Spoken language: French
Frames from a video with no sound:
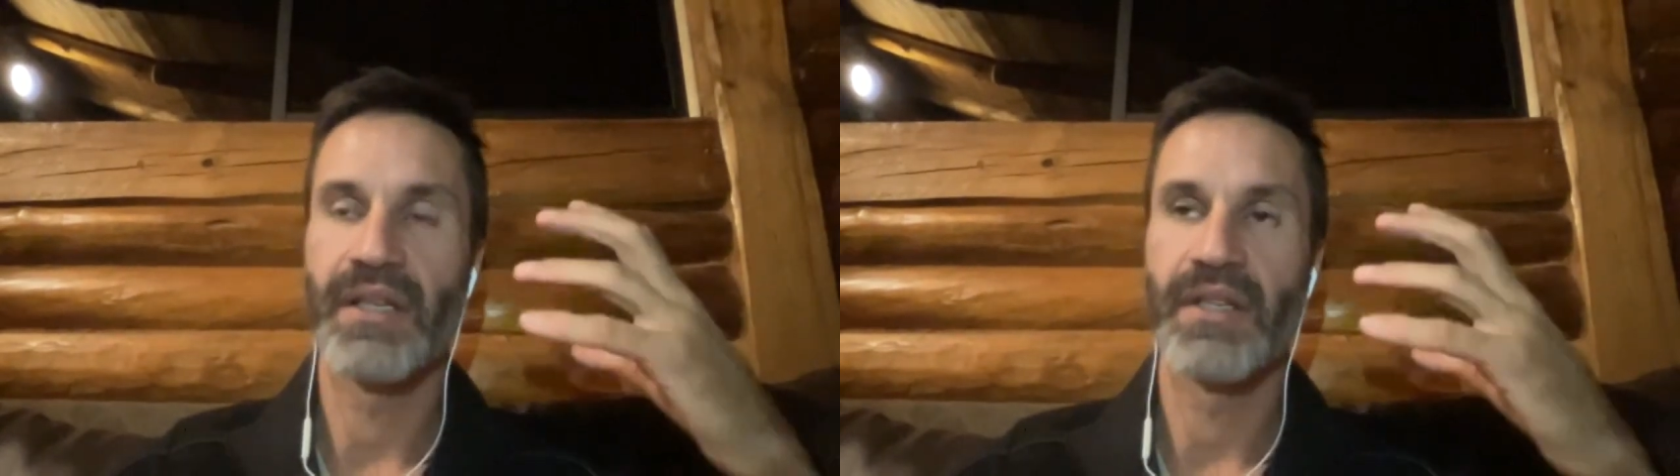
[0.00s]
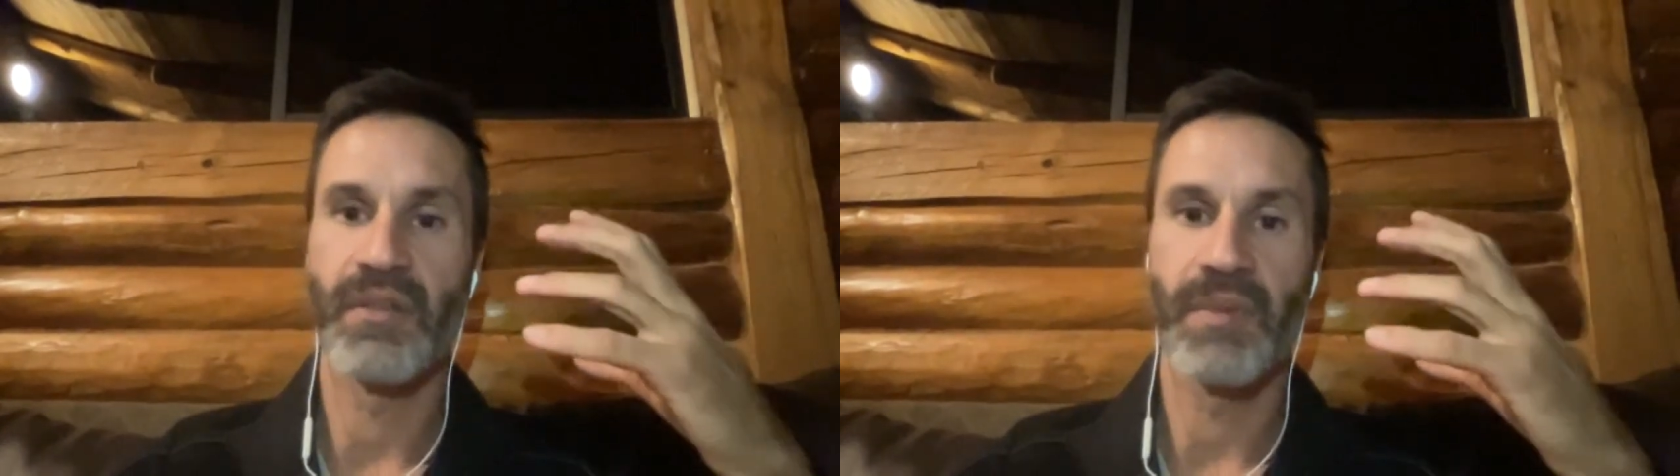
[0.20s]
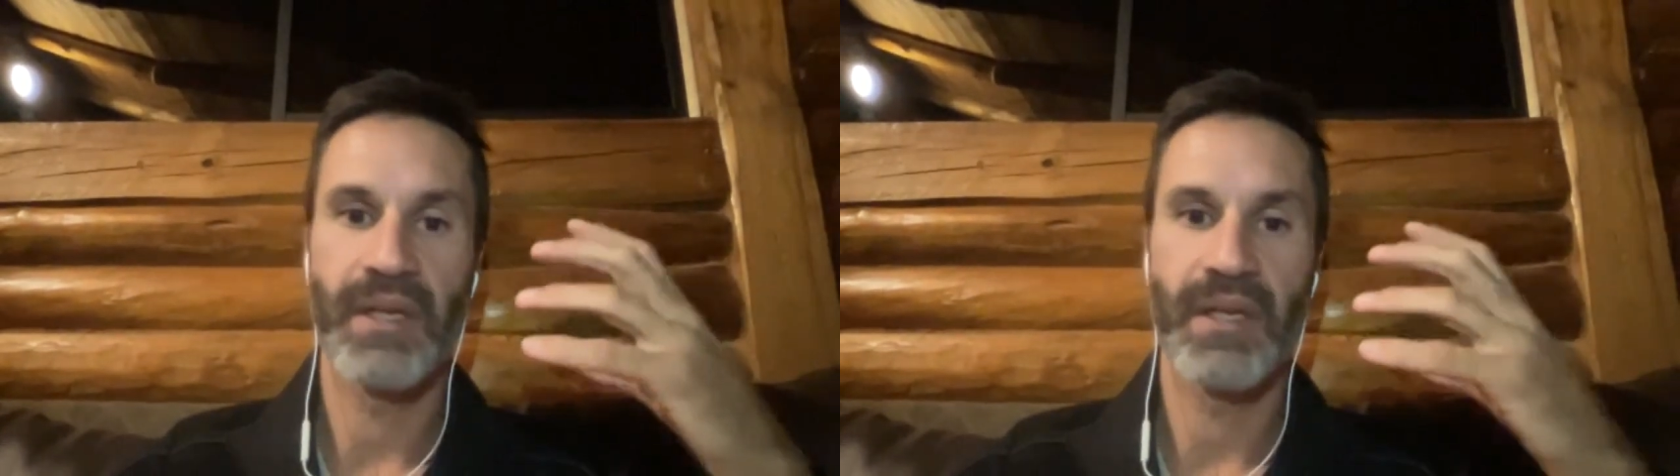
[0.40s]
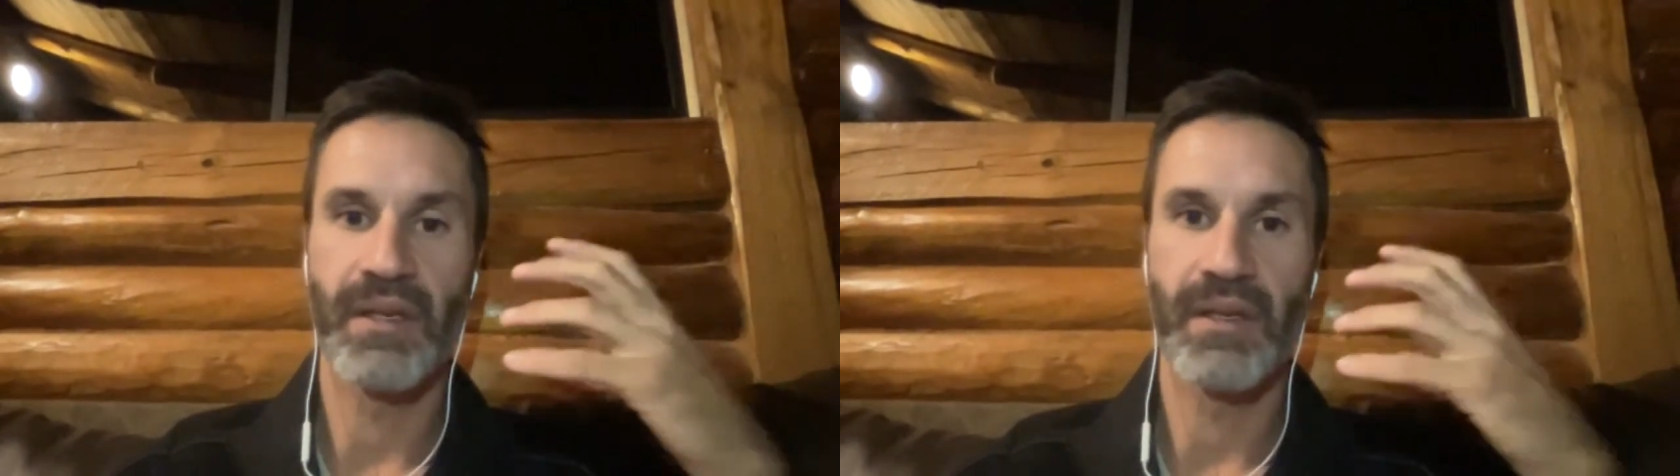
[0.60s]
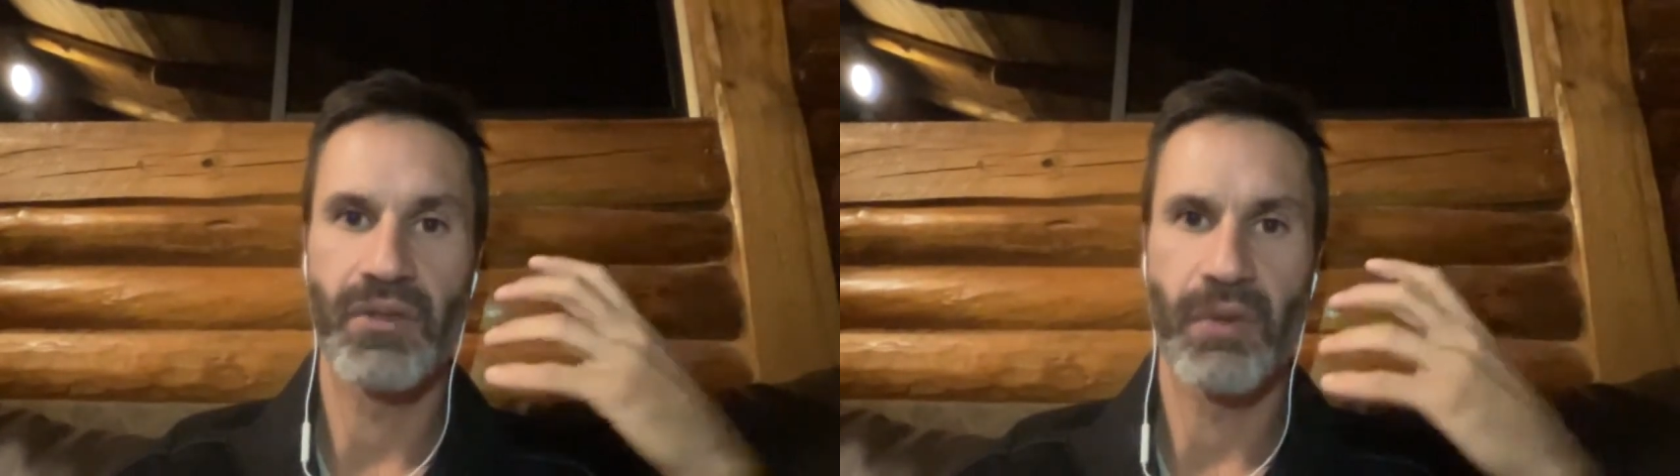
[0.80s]
justement, qui ne
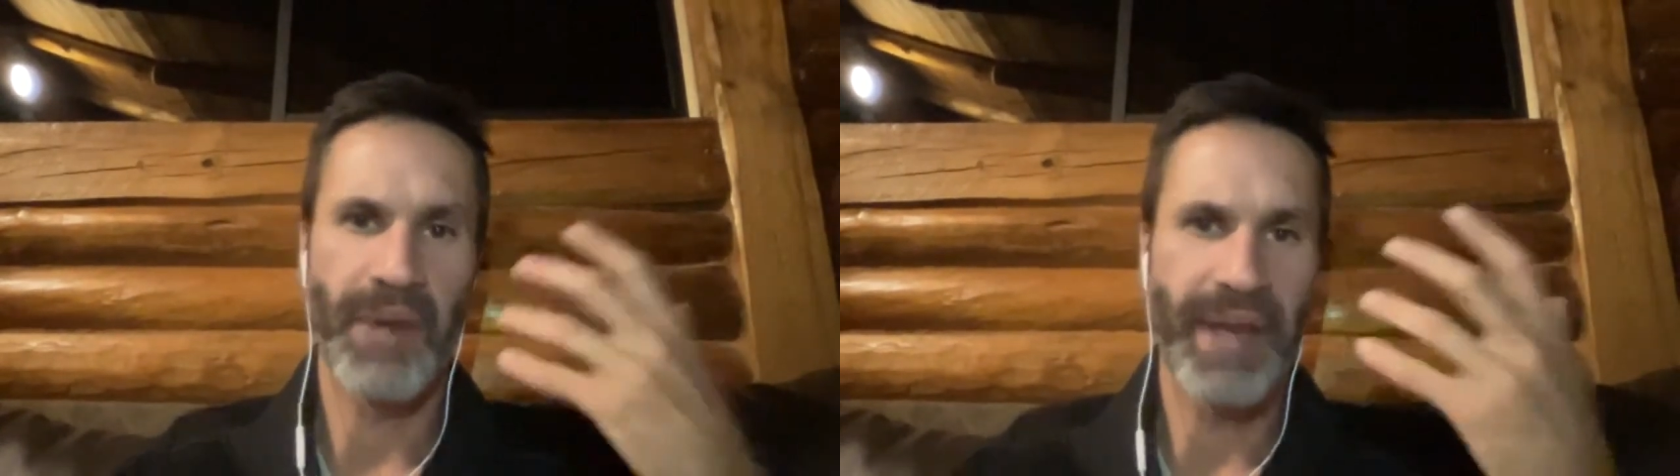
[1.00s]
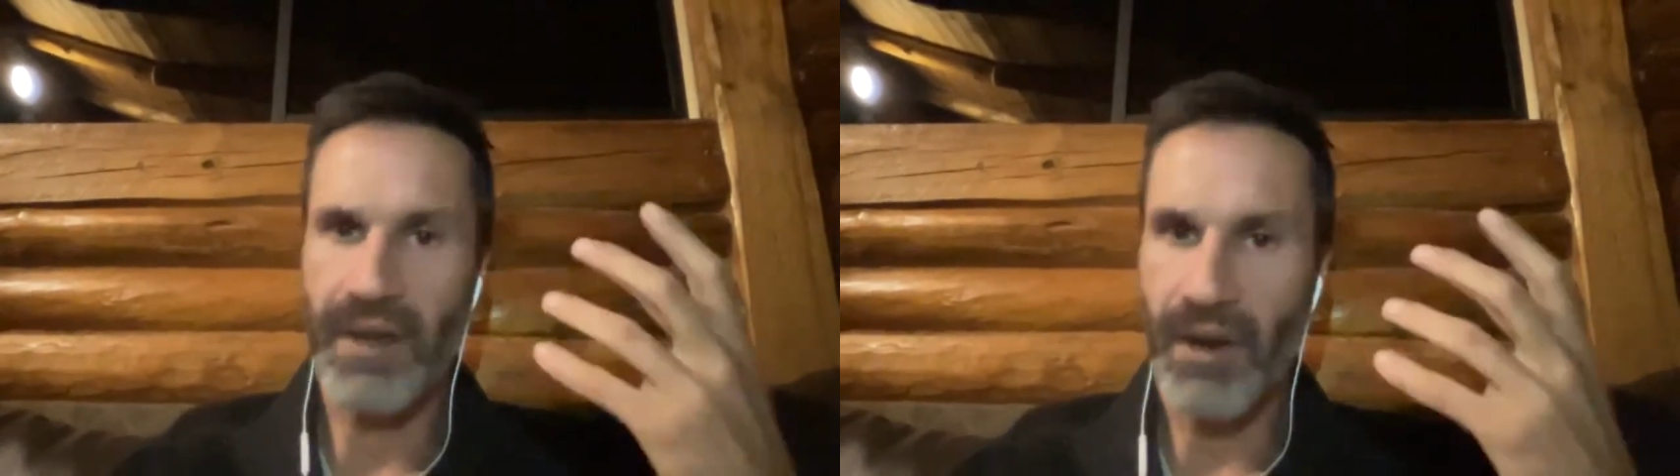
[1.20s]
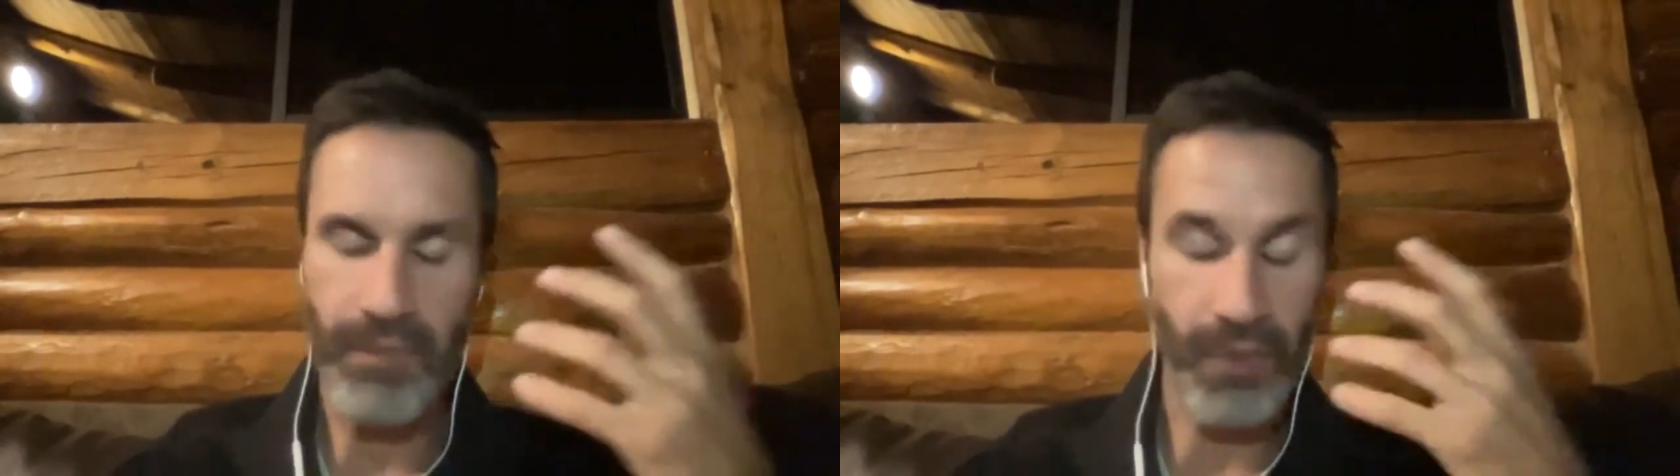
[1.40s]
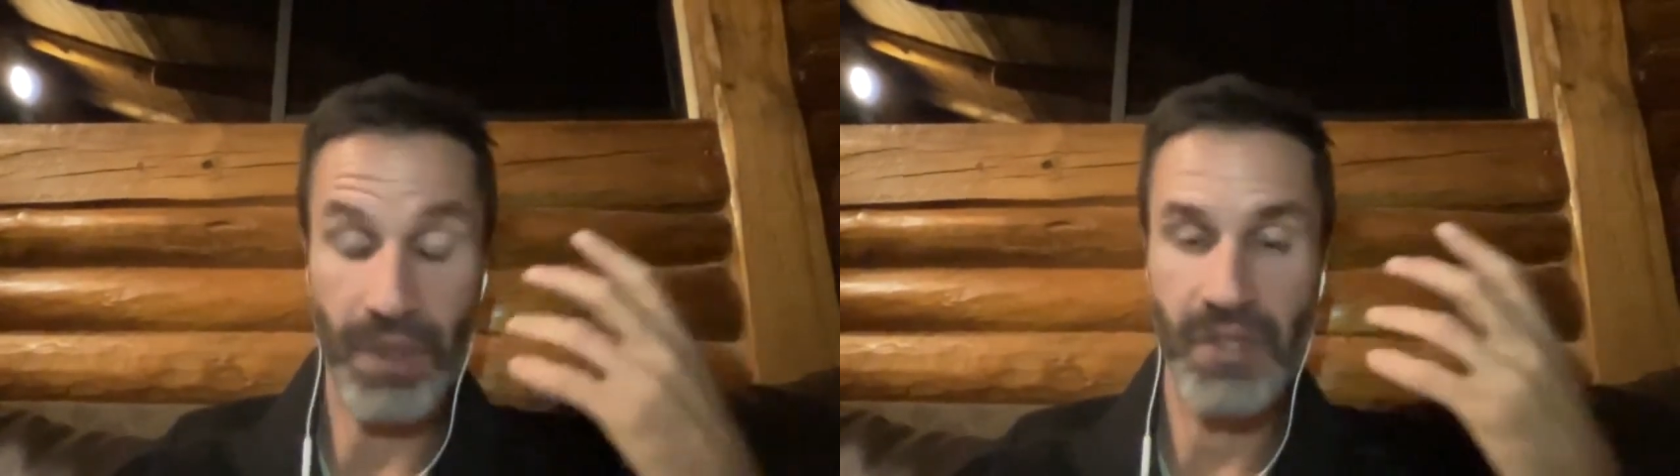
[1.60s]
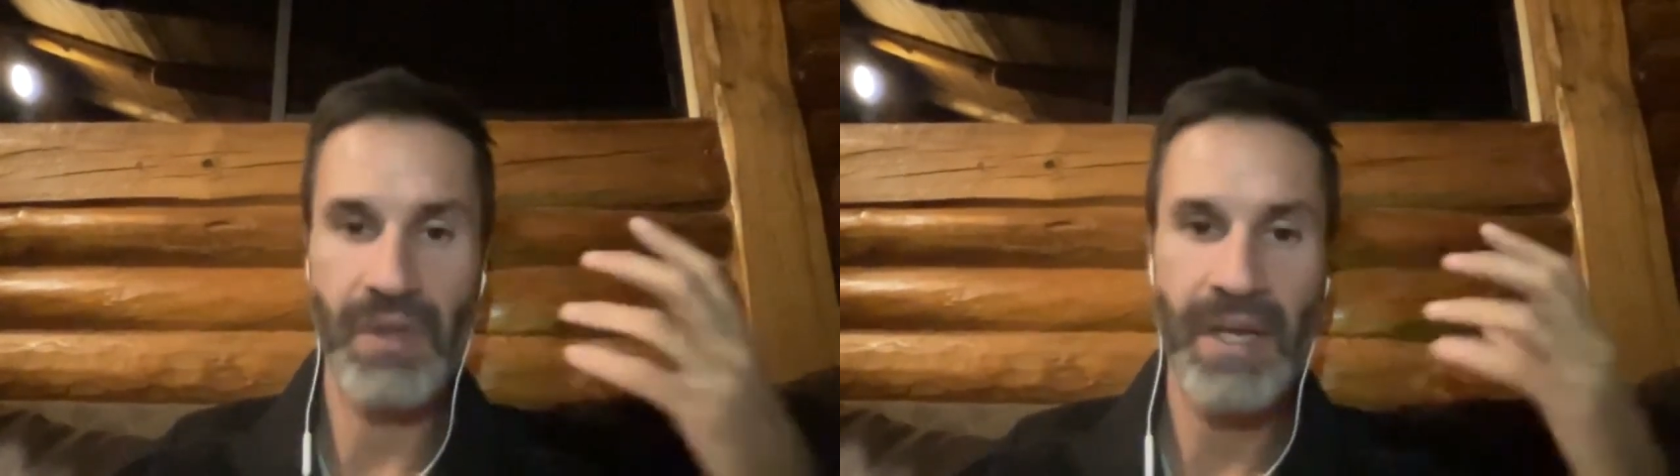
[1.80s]
sont pas d'accord pour
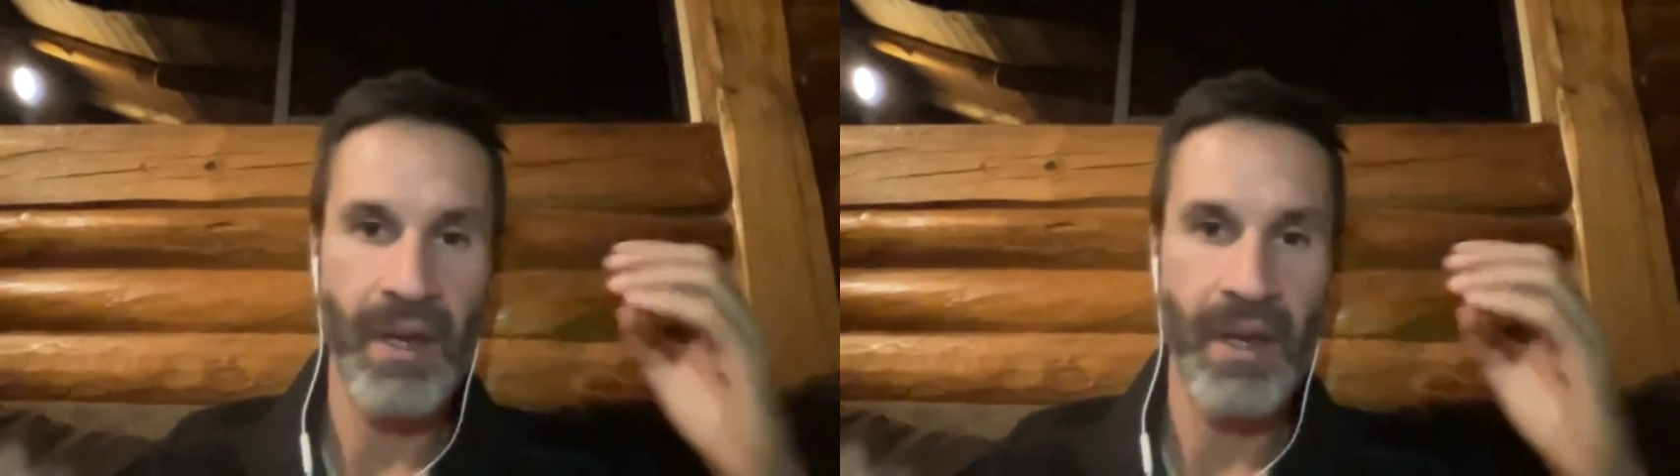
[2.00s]
que ça,